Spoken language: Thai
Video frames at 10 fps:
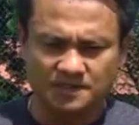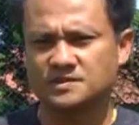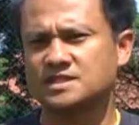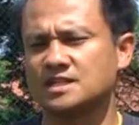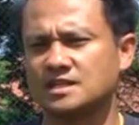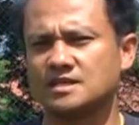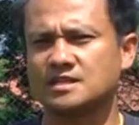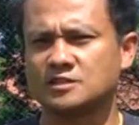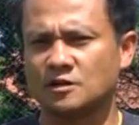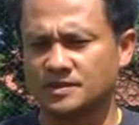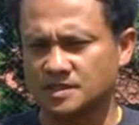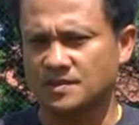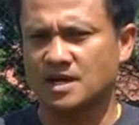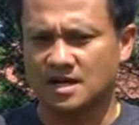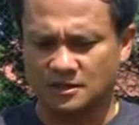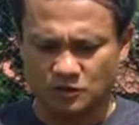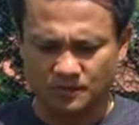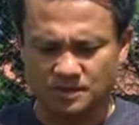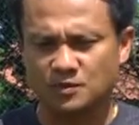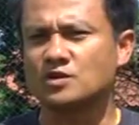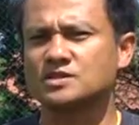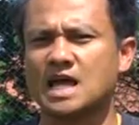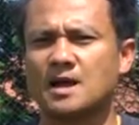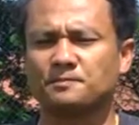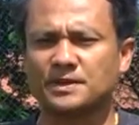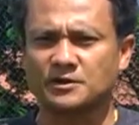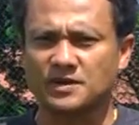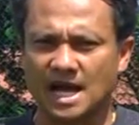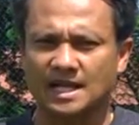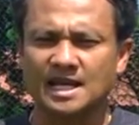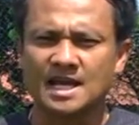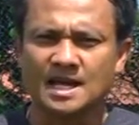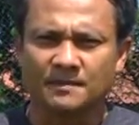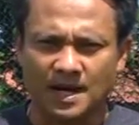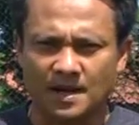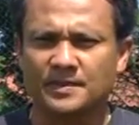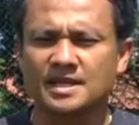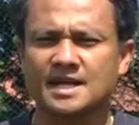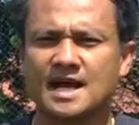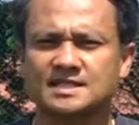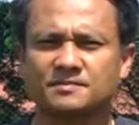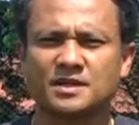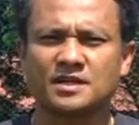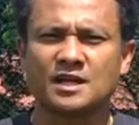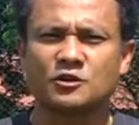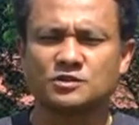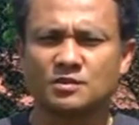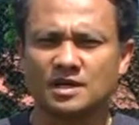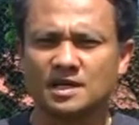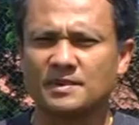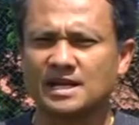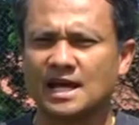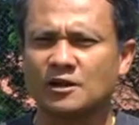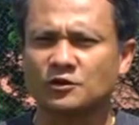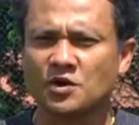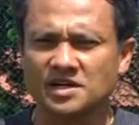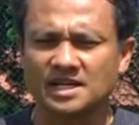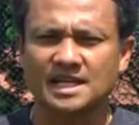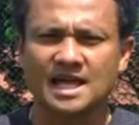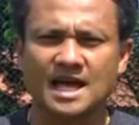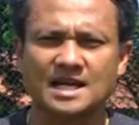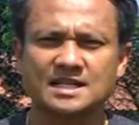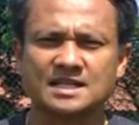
2014 2015 2016 3 ปีด้วยกัน ภาพบรรยากาศจะเป็นใดโดยเฉพาะเลยบรรดาน้อง ๆนนักกีฬา